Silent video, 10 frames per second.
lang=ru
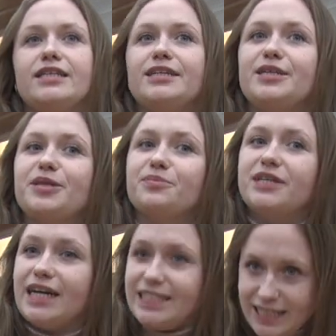
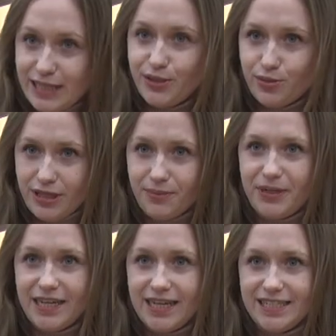а, хотели сюда
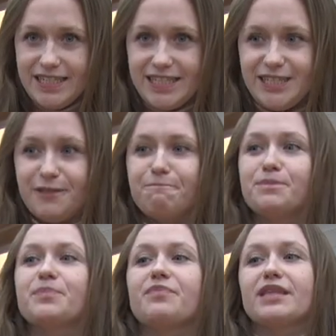приходить,
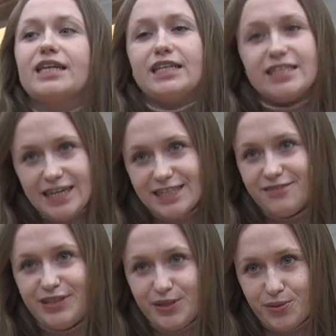
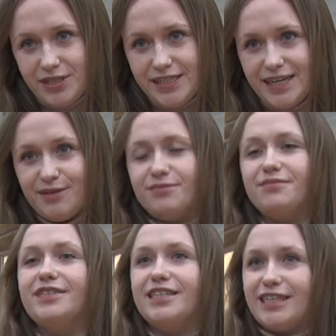рассказывали друзьям
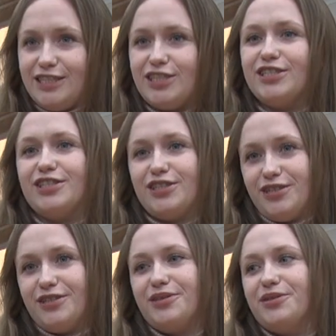и, конечно
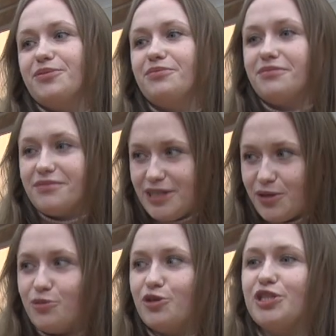же,
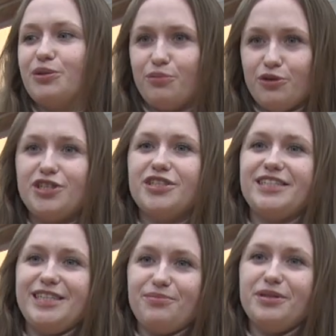как можно больше
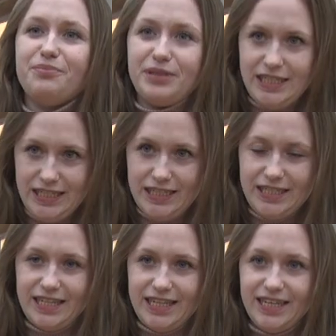здесь было
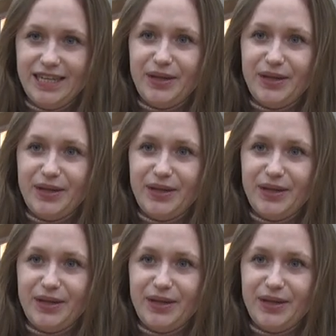посетителей.